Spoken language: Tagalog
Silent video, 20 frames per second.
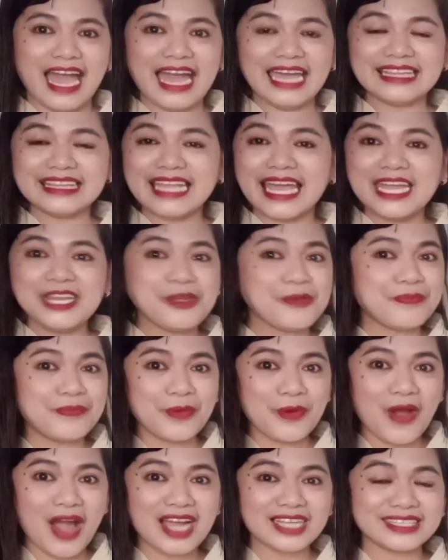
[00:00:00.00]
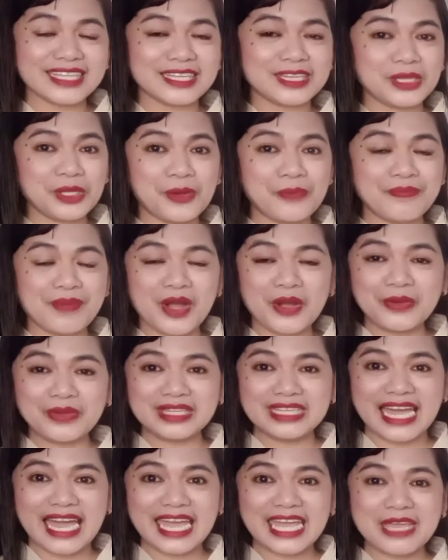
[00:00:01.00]
At ano po ang tatlong
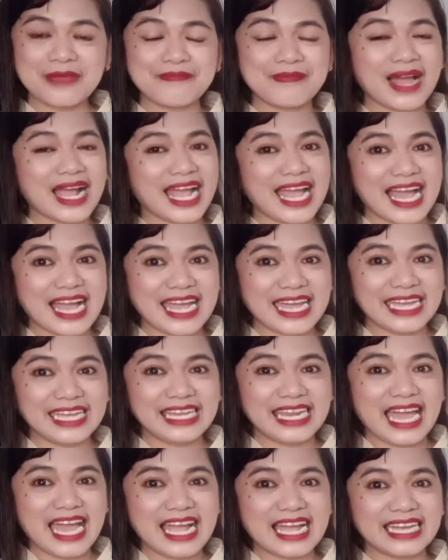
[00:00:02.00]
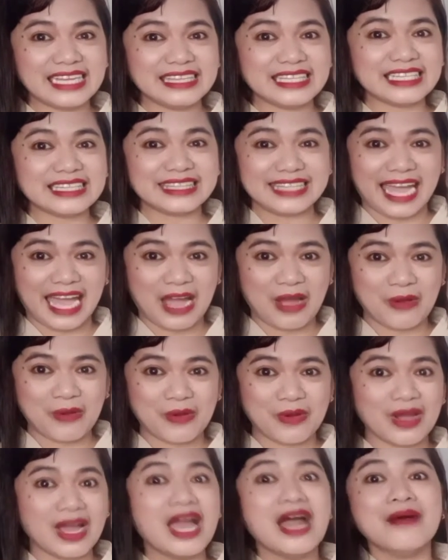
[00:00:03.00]
pangunahing pangangailangan ng
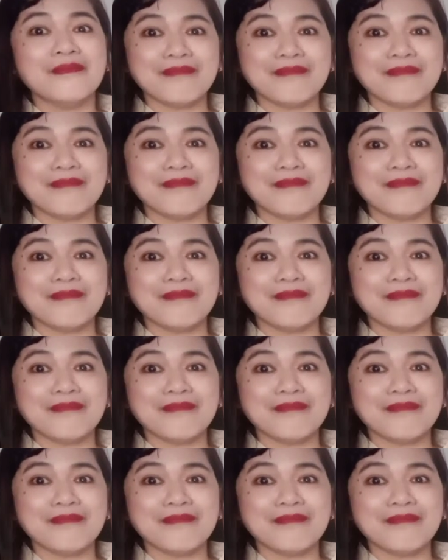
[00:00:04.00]
tao